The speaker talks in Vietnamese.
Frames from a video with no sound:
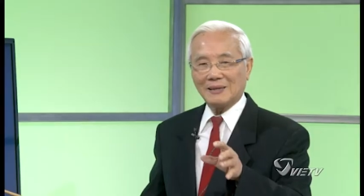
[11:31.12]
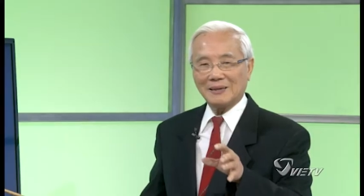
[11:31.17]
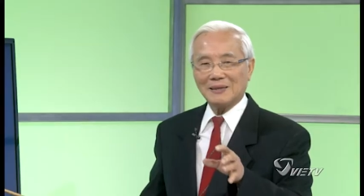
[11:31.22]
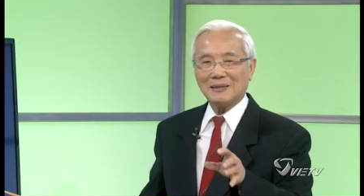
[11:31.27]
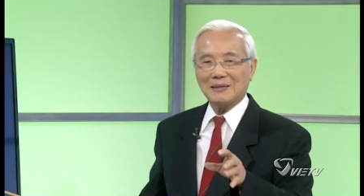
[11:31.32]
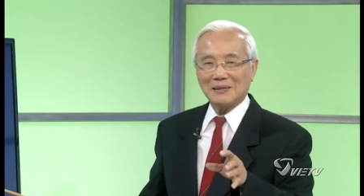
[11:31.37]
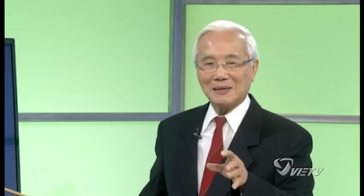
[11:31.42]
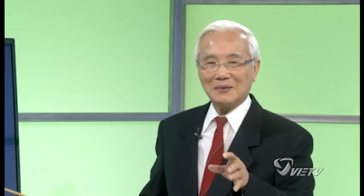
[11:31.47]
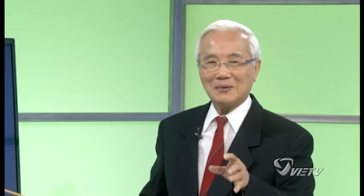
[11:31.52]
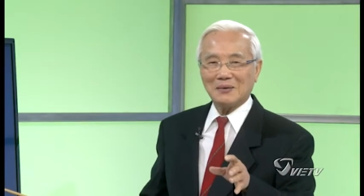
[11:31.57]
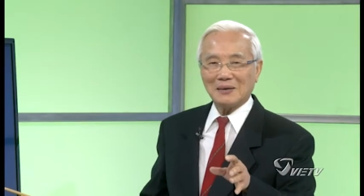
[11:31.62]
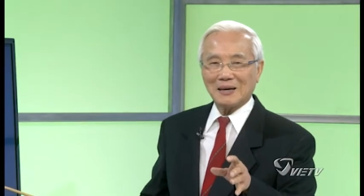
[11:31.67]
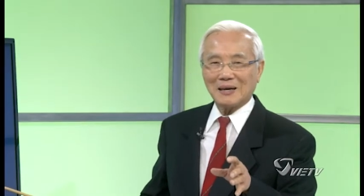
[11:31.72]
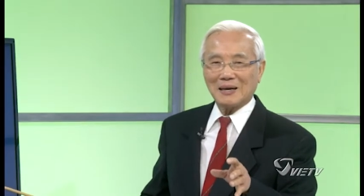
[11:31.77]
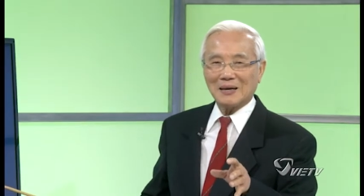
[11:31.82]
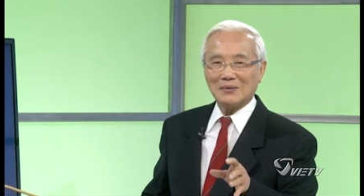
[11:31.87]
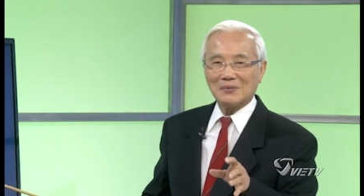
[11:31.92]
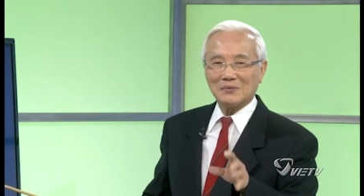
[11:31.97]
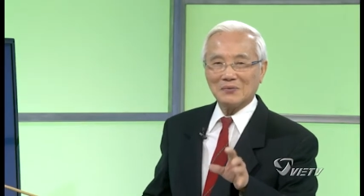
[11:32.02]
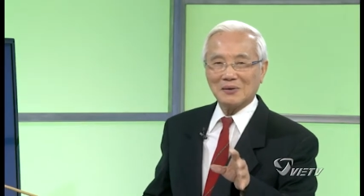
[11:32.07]
những cái chữ nó
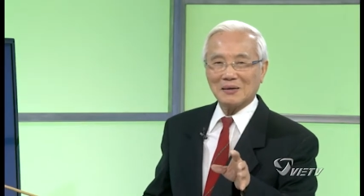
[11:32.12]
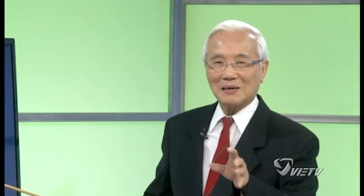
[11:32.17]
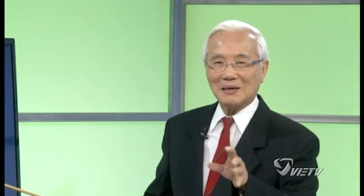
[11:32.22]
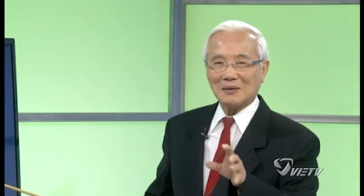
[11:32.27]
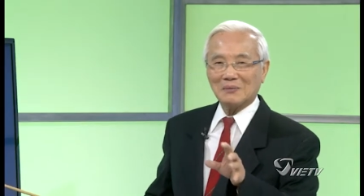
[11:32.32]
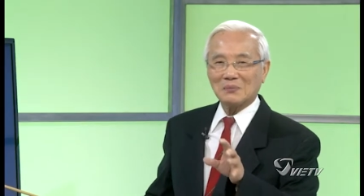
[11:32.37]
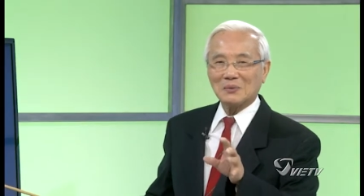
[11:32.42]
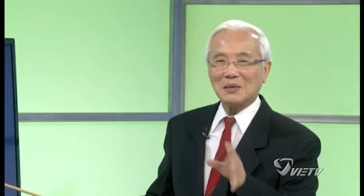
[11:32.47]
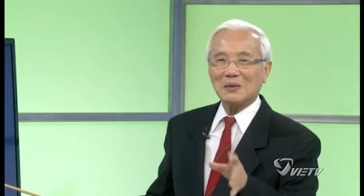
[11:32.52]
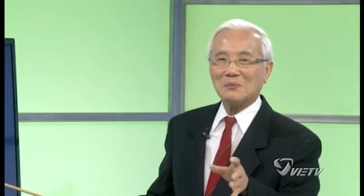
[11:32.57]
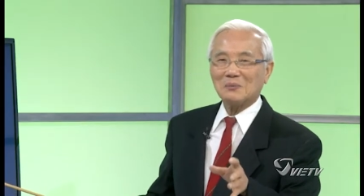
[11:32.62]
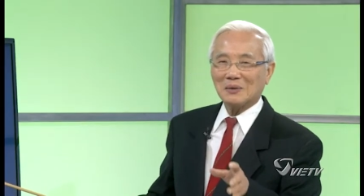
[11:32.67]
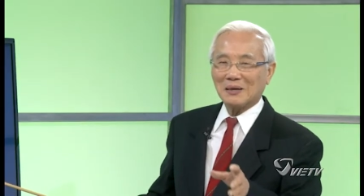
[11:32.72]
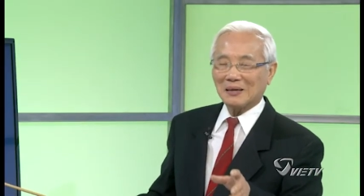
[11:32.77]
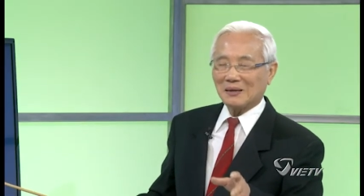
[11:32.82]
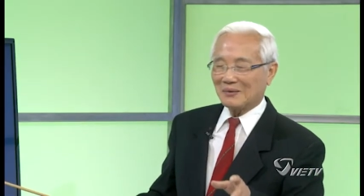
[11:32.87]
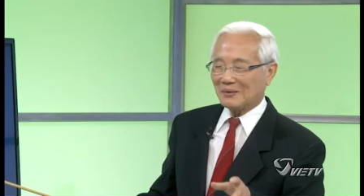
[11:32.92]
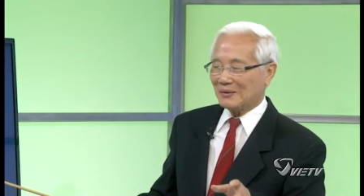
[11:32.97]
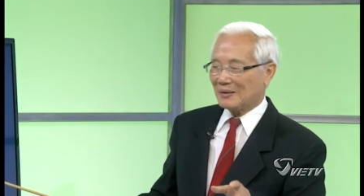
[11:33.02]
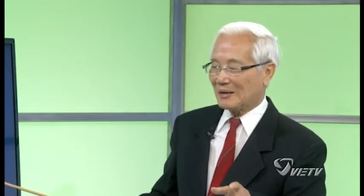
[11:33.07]
lại vâng làm đông
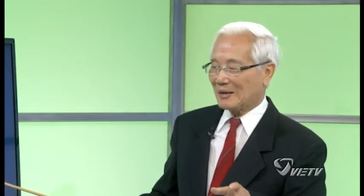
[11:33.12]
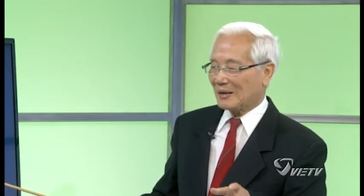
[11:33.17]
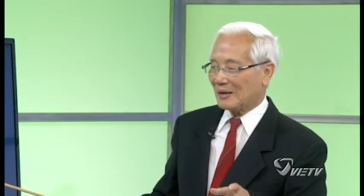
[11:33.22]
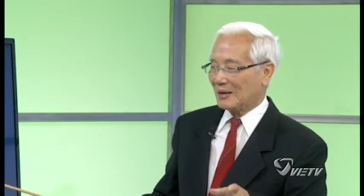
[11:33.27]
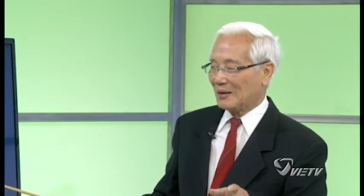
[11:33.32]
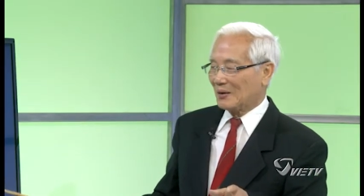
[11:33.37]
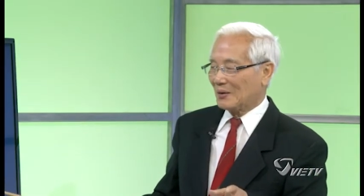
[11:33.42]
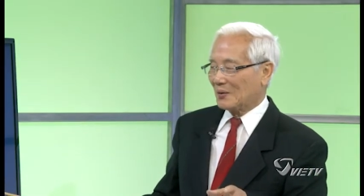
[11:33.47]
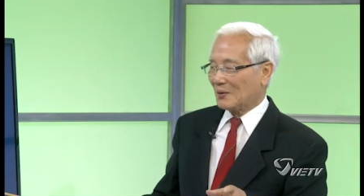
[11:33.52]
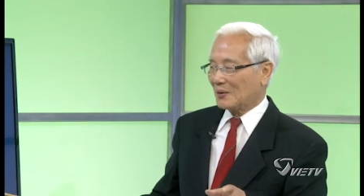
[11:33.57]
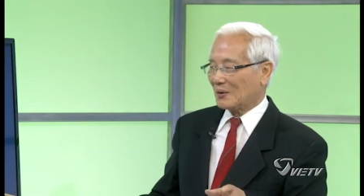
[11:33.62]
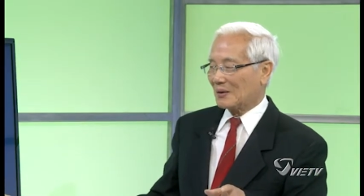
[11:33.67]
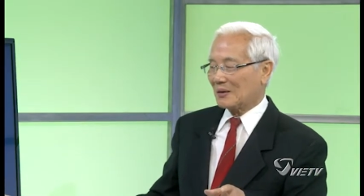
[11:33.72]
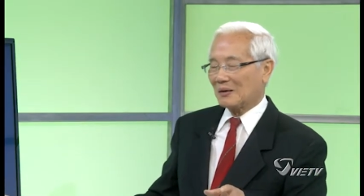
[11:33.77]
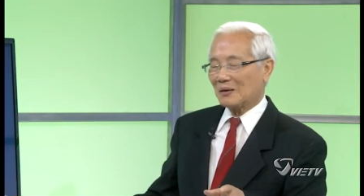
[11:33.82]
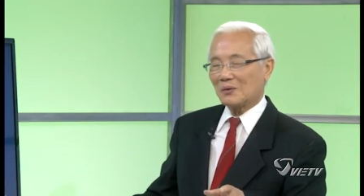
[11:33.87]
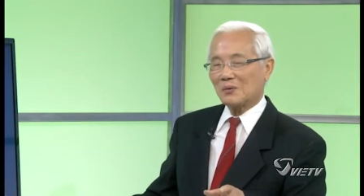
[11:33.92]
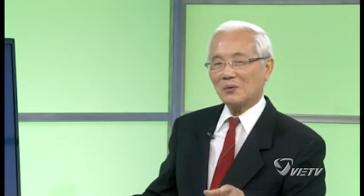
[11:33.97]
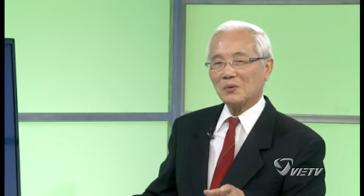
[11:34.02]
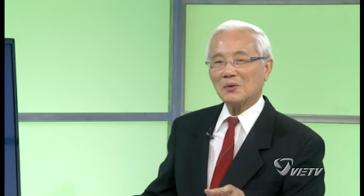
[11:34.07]
lạnh nó lại hoặc
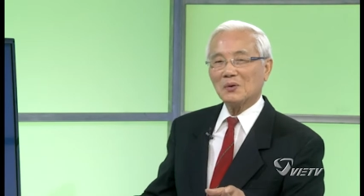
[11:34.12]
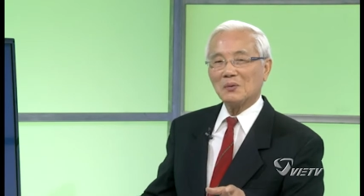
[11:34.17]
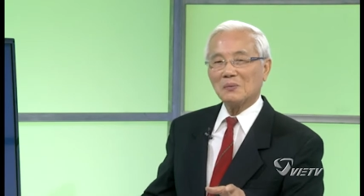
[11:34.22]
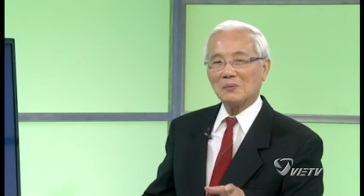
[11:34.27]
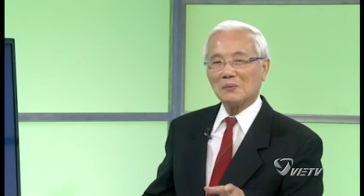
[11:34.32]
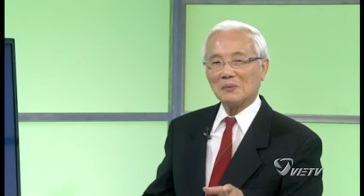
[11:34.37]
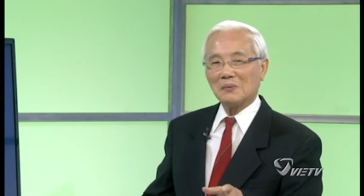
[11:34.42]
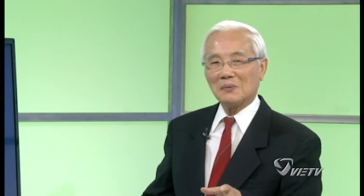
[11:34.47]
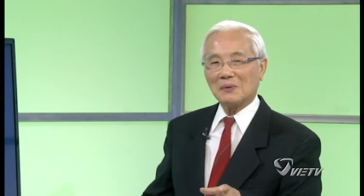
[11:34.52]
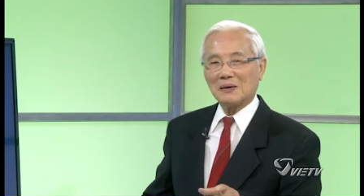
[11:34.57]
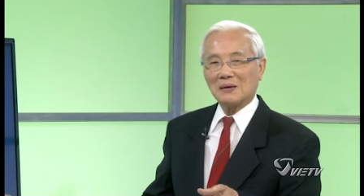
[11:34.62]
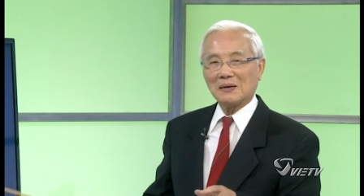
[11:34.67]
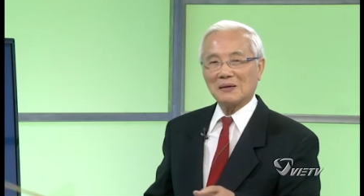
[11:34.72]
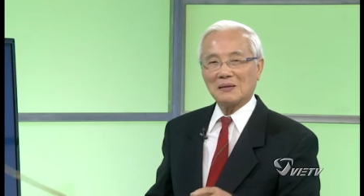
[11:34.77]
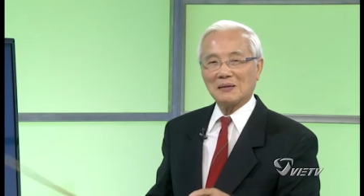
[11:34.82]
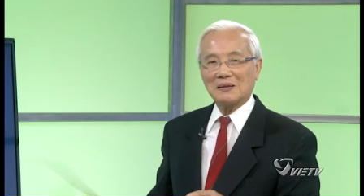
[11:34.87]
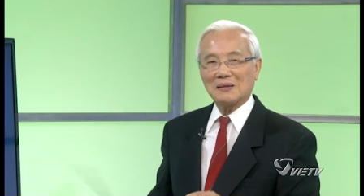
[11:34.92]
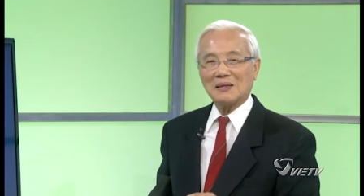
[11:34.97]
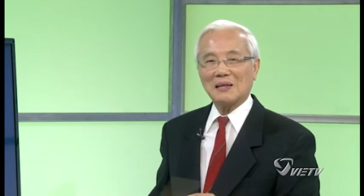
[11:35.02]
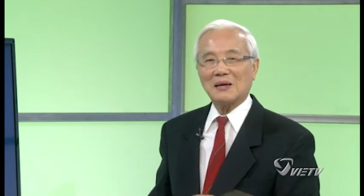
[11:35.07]
là cuối cùng là
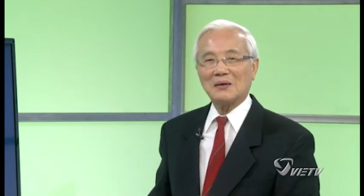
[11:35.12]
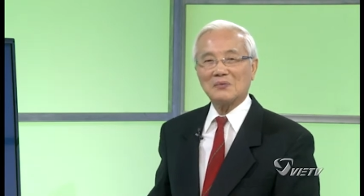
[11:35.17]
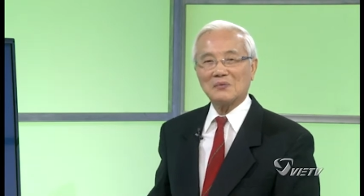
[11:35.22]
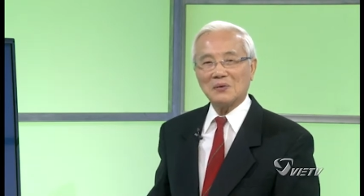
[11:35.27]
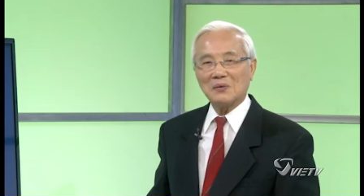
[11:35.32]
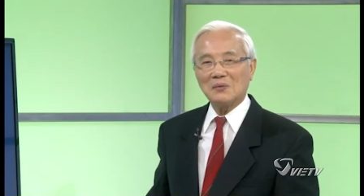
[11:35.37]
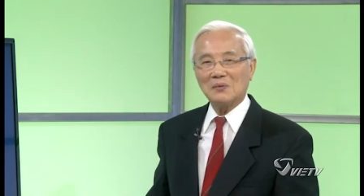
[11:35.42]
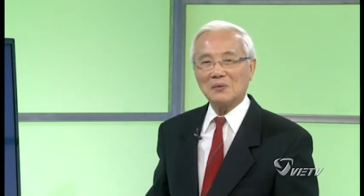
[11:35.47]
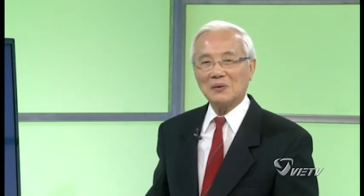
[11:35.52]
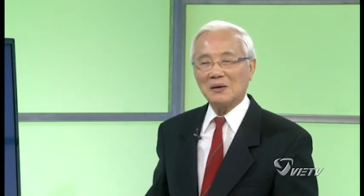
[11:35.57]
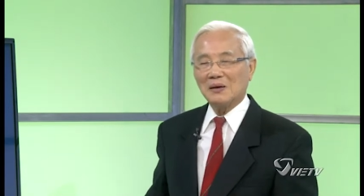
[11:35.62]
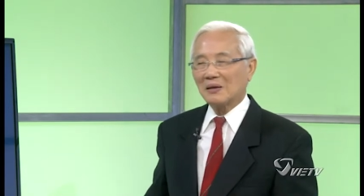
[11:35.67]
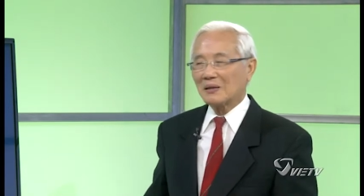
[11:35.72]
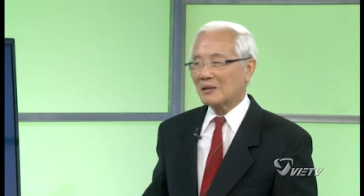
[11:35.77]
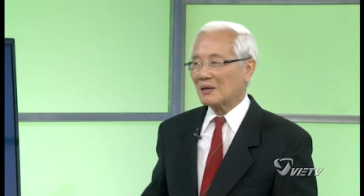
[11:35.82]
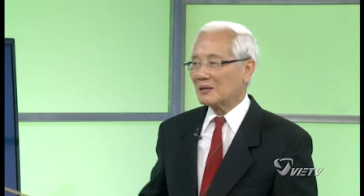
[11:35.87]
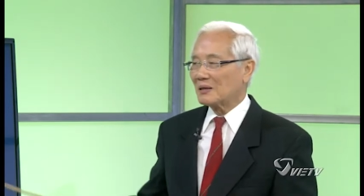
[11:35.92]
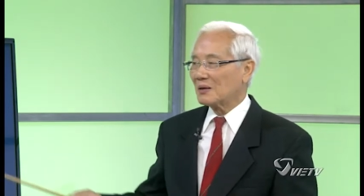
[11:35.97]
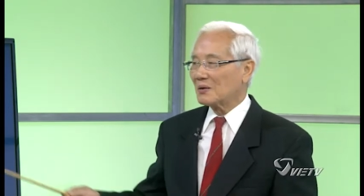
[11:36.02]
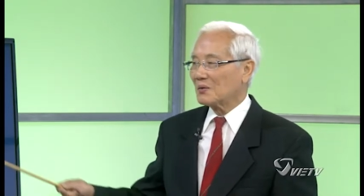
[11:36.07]
người ta giải phẫu
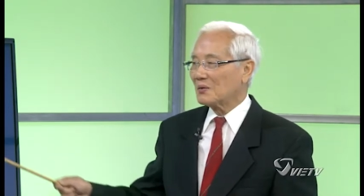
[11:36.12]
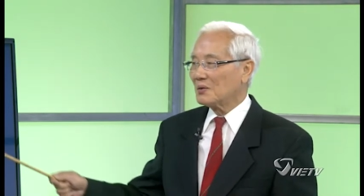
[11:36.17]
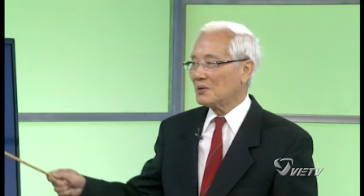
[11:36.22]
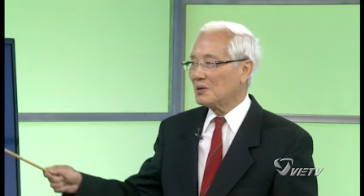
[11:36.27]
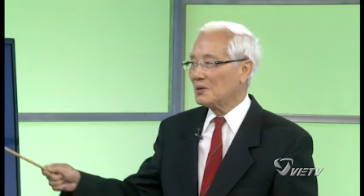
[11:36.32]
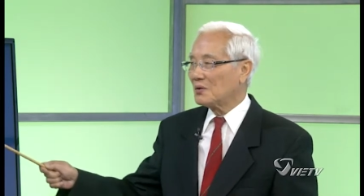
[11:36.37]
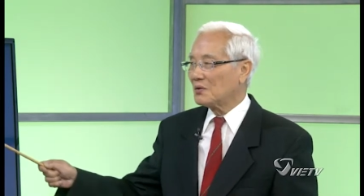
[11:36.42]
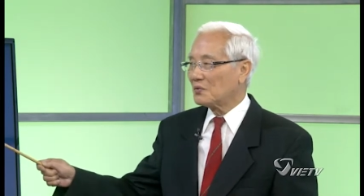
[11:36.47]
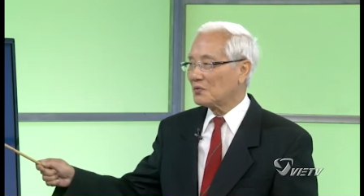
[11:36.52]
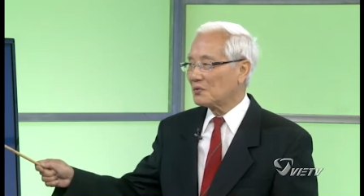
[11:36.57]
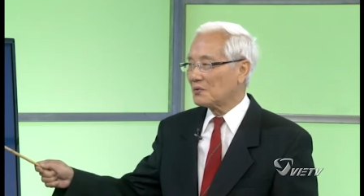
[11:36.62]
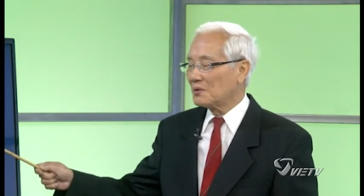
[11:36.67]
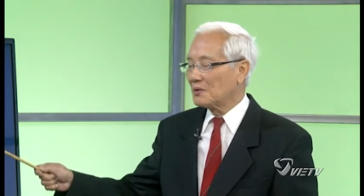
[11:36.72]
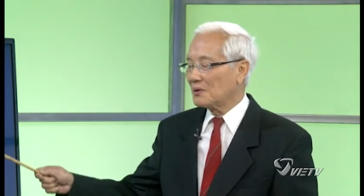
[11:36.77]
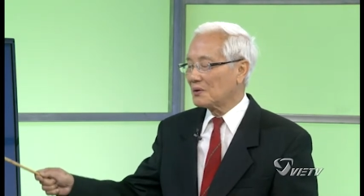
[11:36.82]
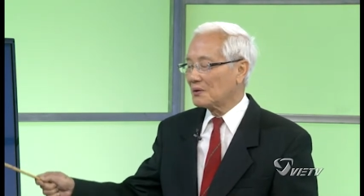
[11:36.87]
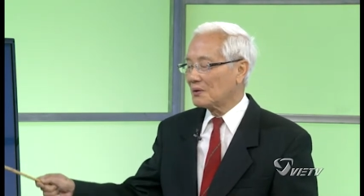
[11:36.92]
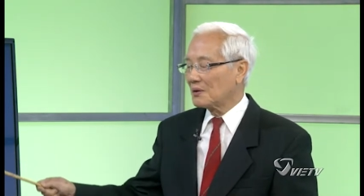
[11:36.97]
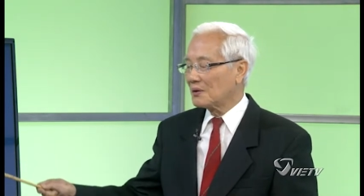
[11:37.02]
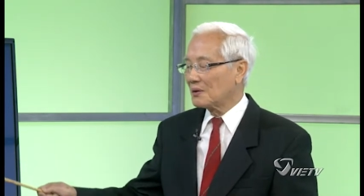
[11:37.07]
thành ra có nhiều
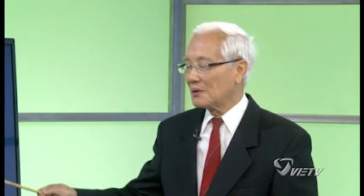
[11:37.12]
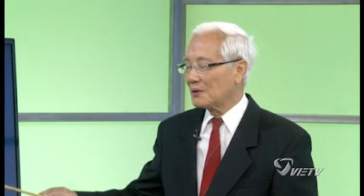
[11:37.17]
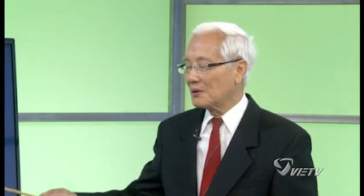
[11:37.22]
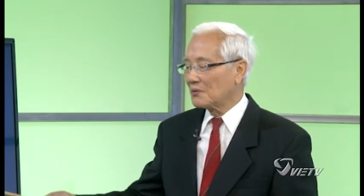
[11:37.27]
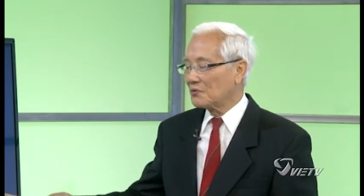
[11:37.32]
phương,